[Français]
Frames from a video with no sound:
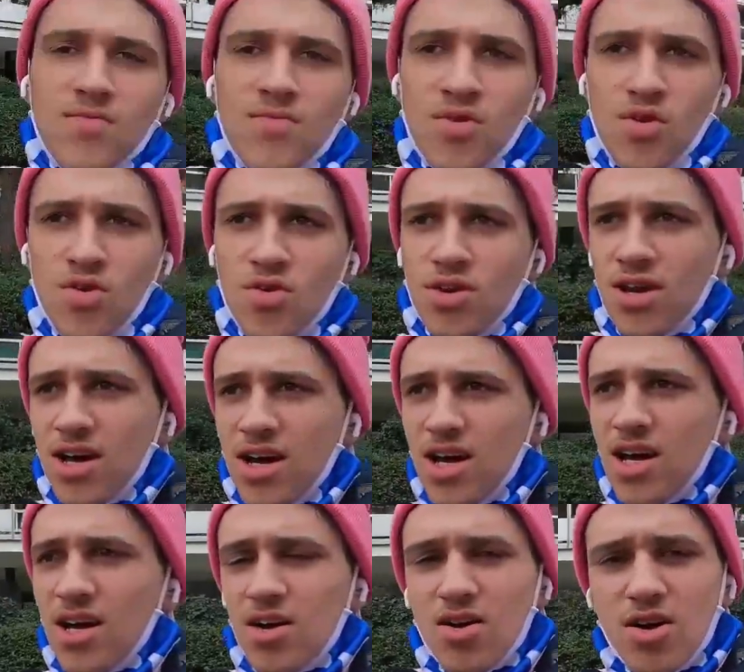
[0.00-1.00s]
Bon
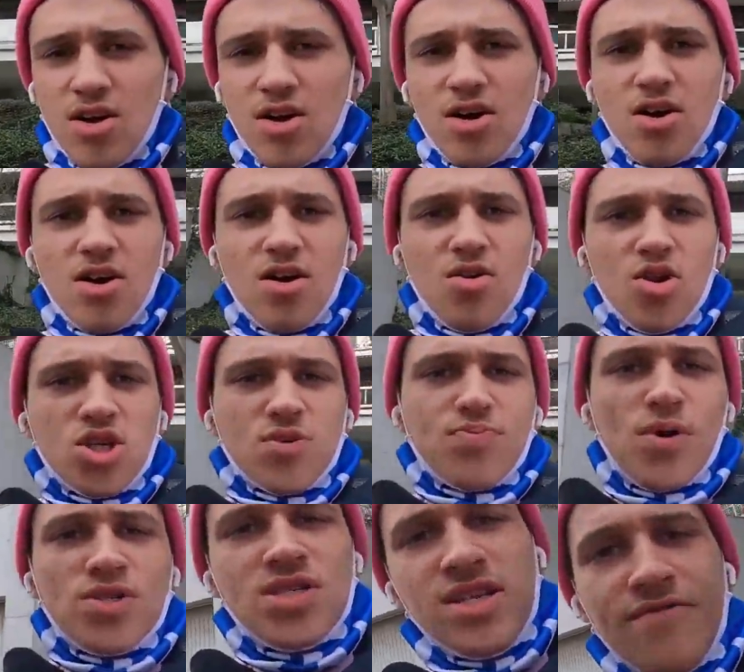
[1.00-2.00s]
là euh, le
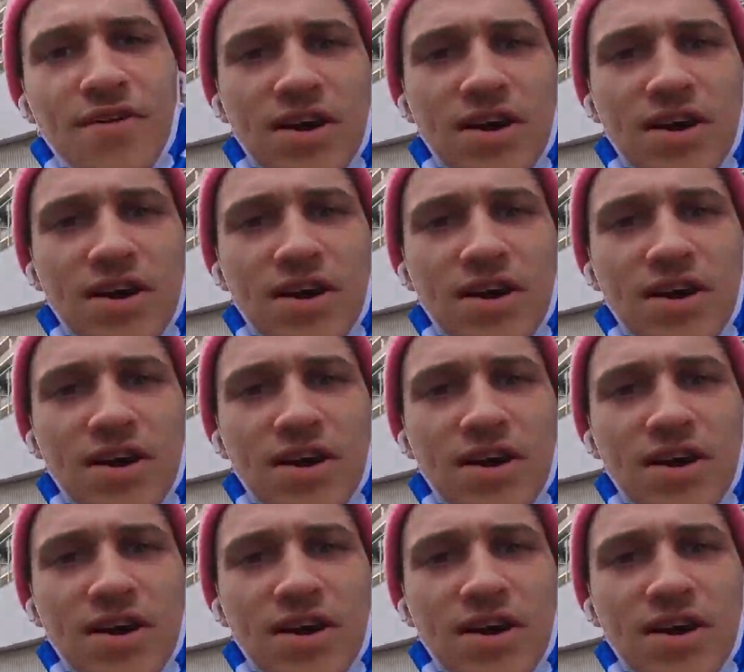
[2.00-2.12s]
spot